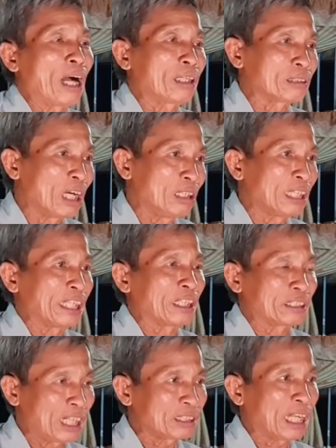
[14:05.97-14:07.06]
Phật đến
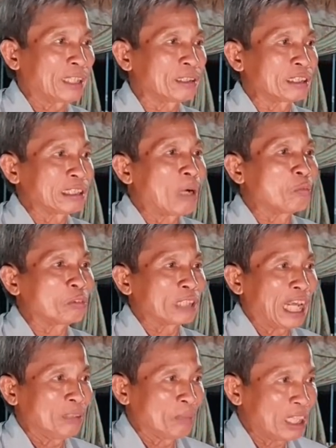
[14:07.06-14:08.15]
liền rất nhanh trong
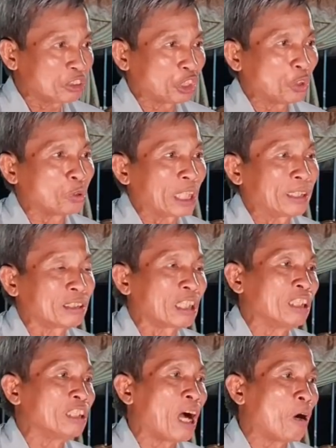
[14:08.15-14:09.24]
nháy mắt siêu sanh
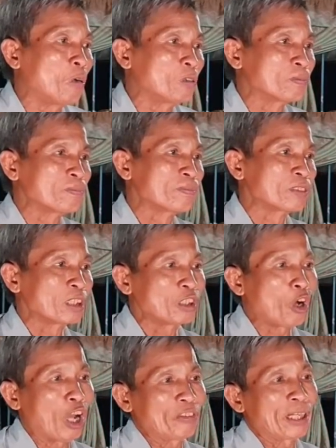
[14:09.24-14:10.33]
tịnh độ
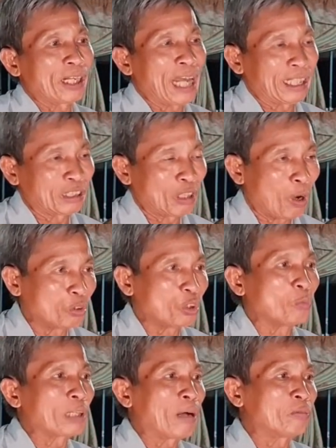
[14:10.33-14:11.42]
khỏi hành khổ
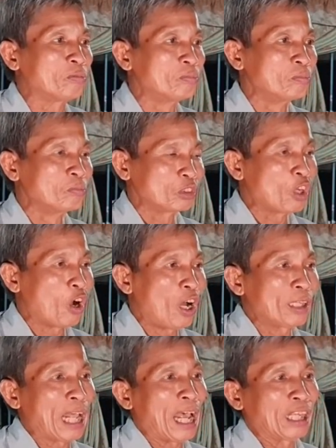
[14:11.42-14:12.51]
dụng công
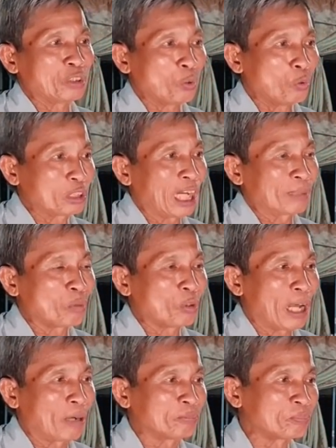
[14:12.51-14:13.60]
đó là vũ sạch
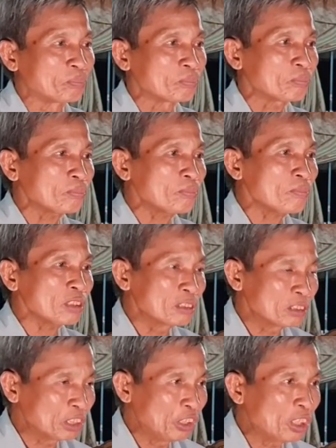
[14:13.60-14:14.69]
bụi hồng
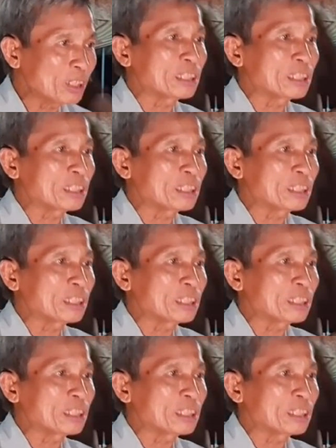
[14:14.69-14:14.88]
trước